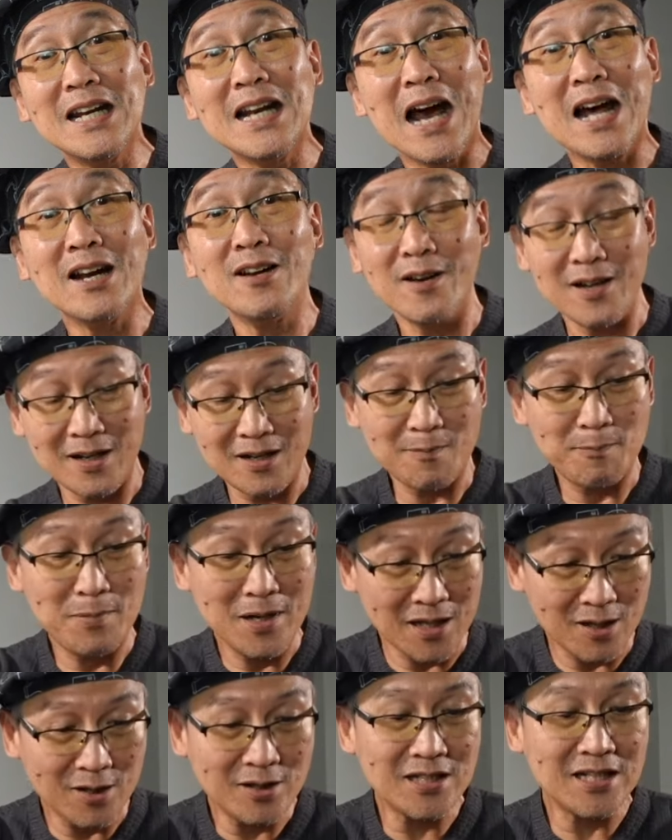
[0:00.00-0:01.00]
นานๆหน่อย
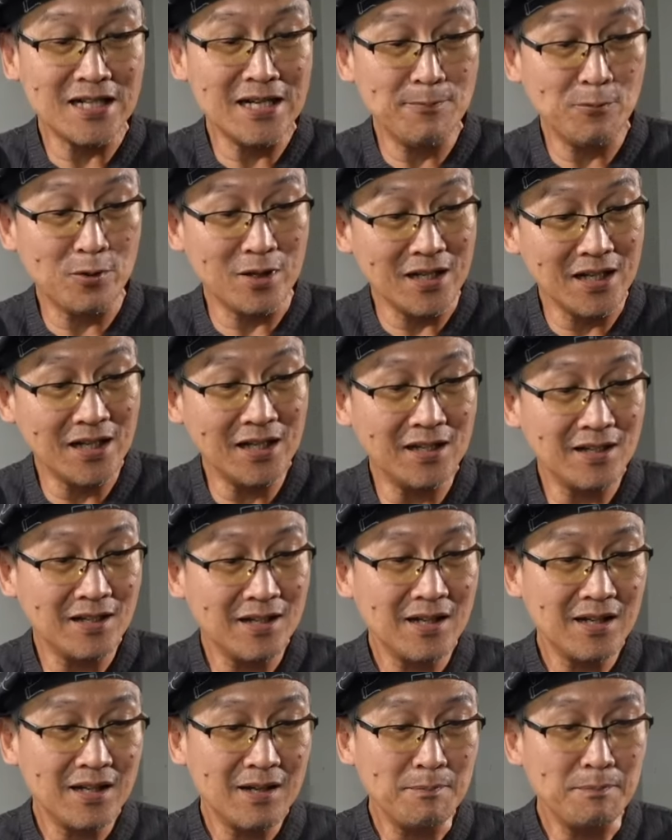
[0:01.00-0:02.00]
เผือกก็จะนิ่มกว่านี้
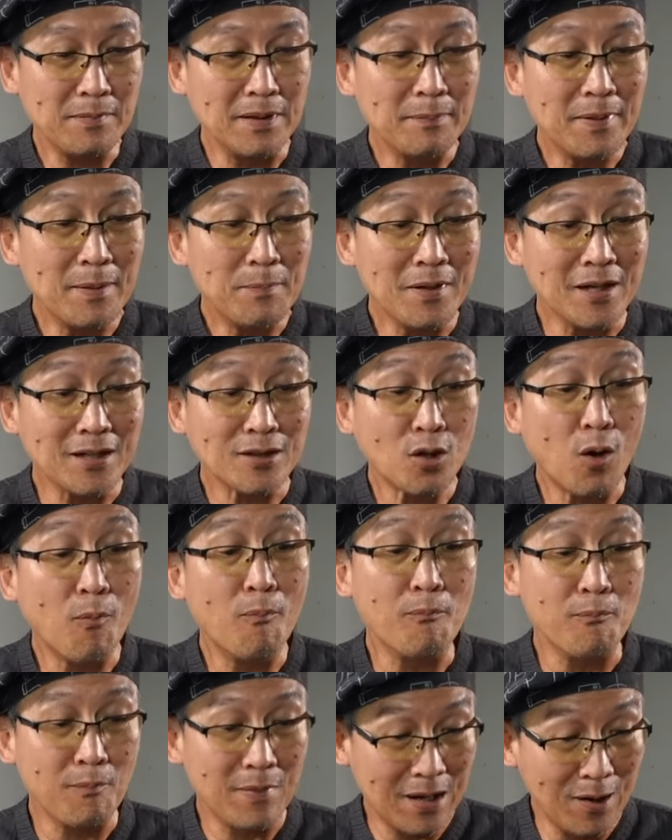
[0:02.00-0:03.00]
เหมือนเป็นเผือกต้
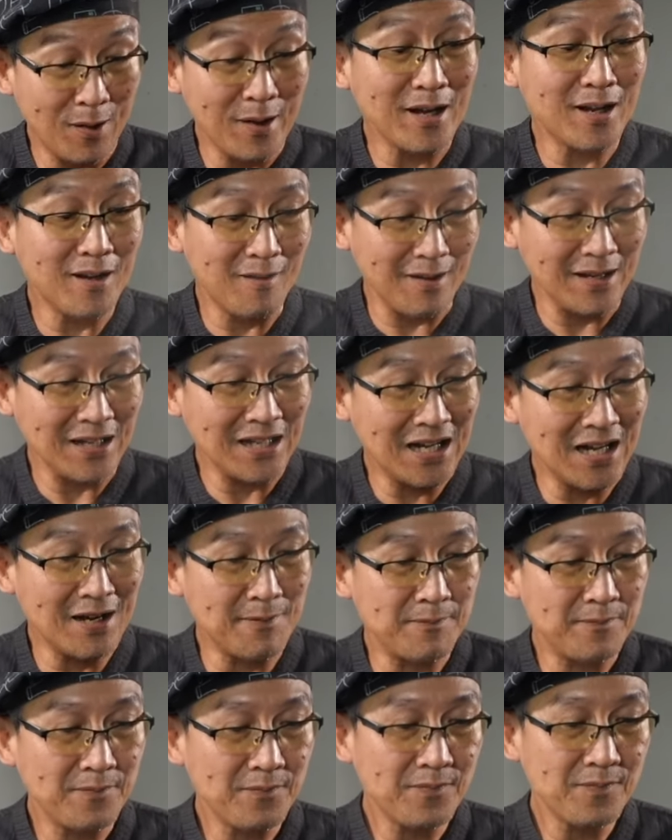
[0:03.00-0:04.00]
มอร่อยอร่อยนะครั
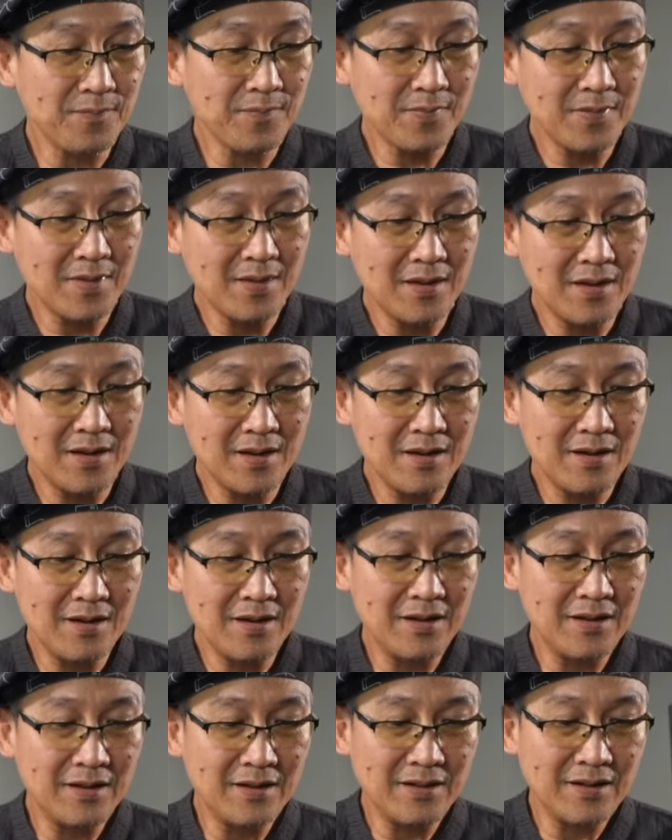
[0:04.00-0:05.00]
บ
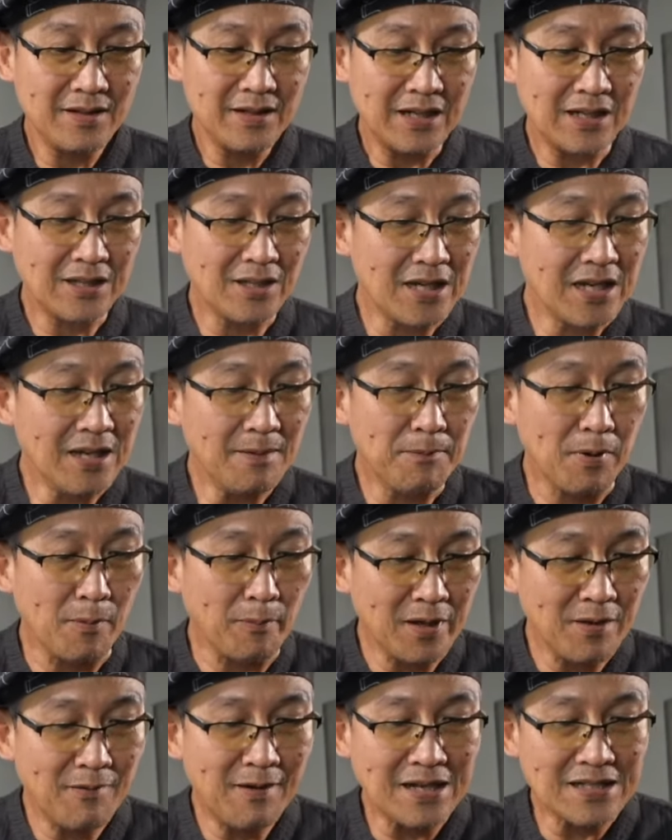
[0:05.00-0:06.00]
แต่ตอนนี้ผม
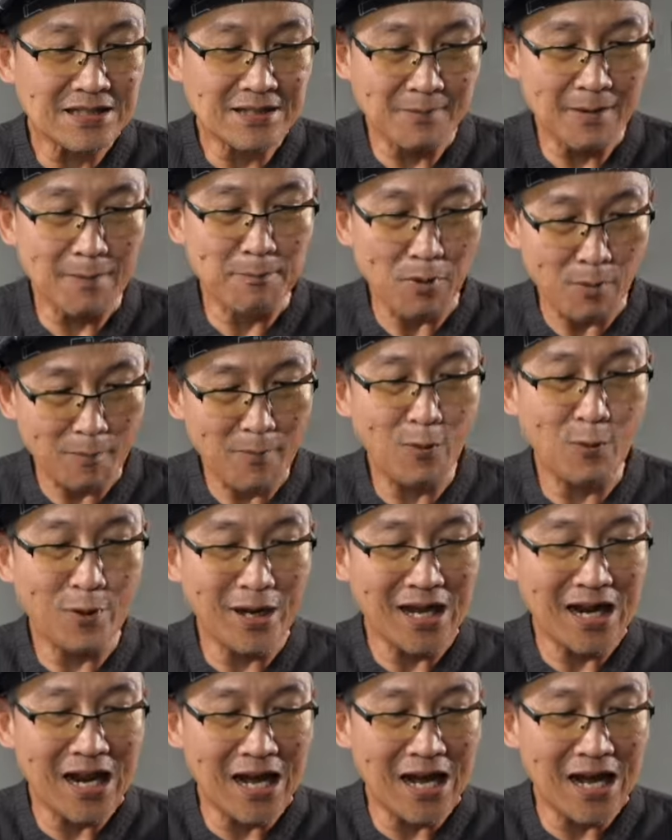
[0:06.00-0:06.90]
คิดว่าสำหรับผมก็โอเค